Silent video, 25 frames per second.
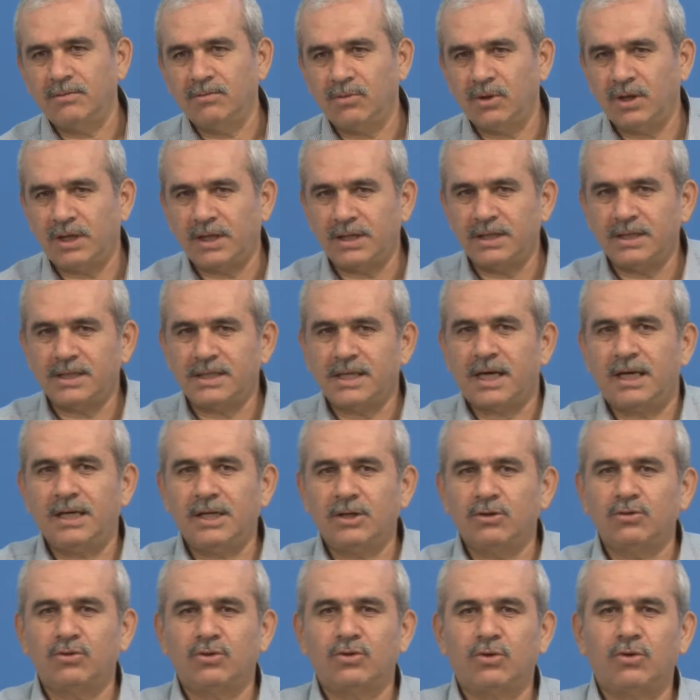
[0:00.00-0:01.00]
böyle
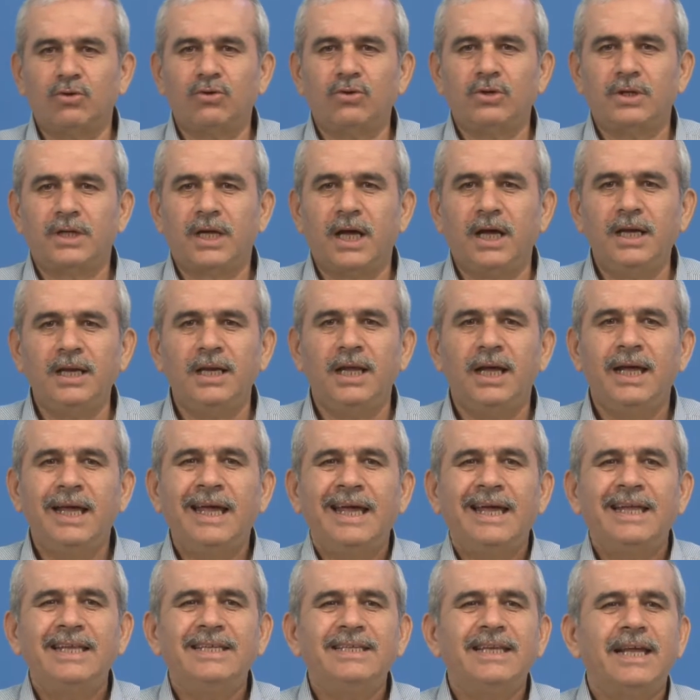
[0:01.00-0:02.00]
Risale-i Nur'u okurken
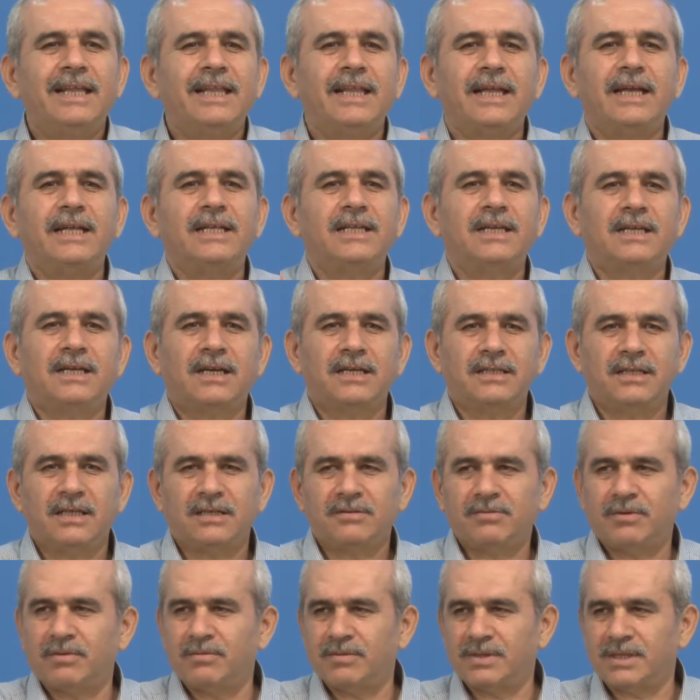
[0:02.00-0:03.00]
nelere dikkat
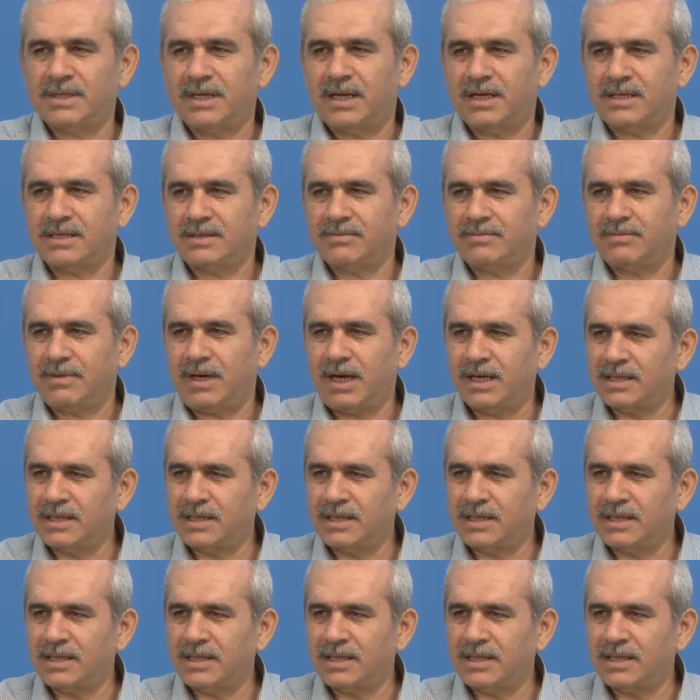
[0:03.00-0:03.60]
etmemiz lazım?